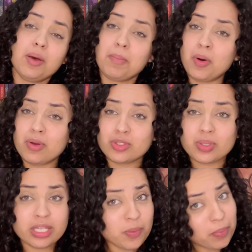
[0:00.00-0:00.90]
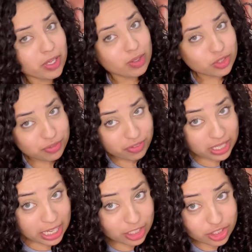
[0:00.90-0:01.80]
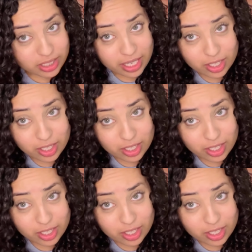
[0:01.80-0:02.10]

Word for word: Bom, eu estou aqui um pouquinho diferente, né?